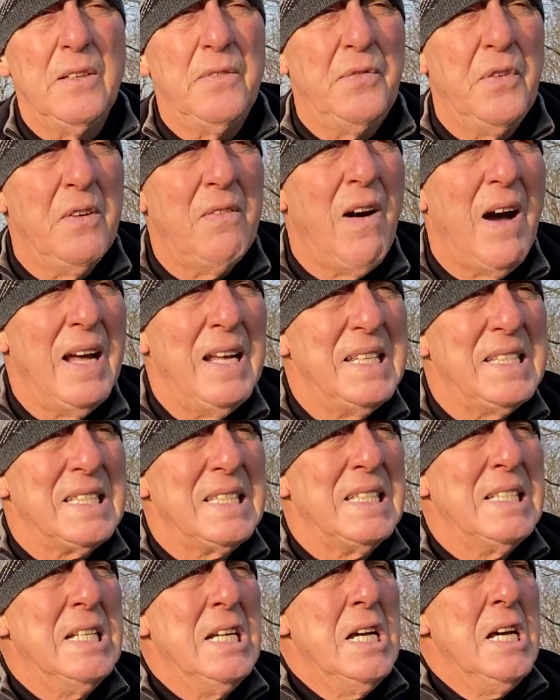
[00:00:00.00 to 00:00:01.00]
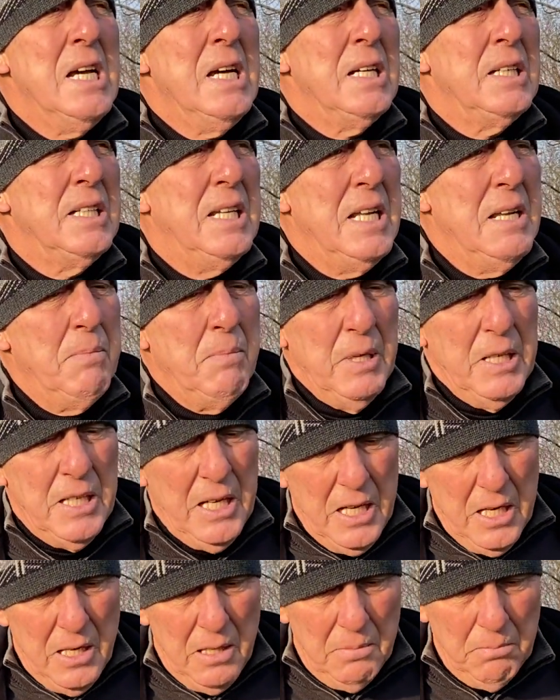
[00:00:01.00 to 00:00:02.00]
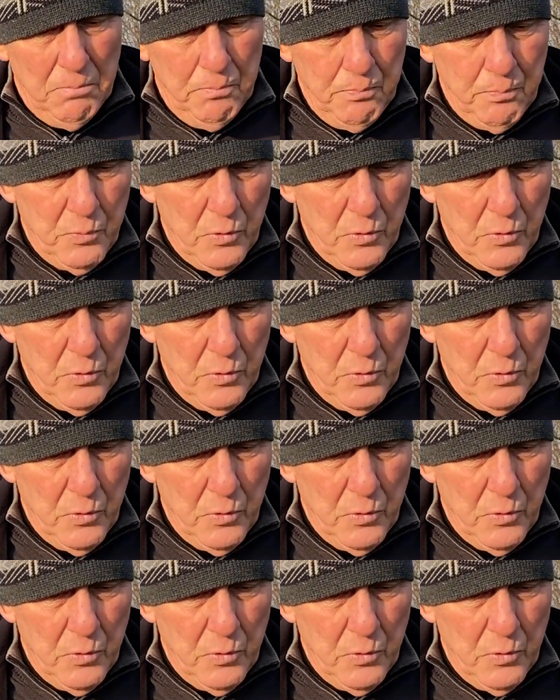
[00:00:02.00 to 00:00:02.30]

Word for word: verweisen, die mit ihrem